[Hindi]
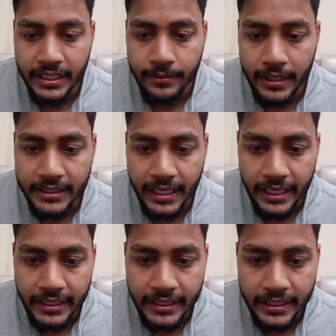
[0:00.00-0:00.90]
की बात क्या है
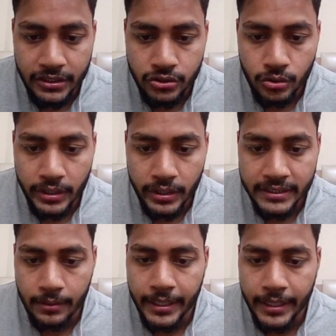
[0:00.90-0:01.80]
ये जो एग्जाम
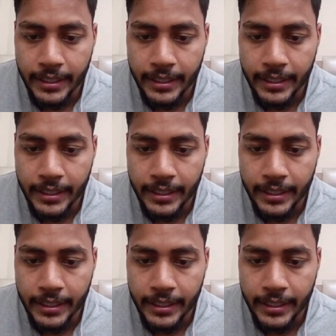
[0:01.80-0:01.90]
है एक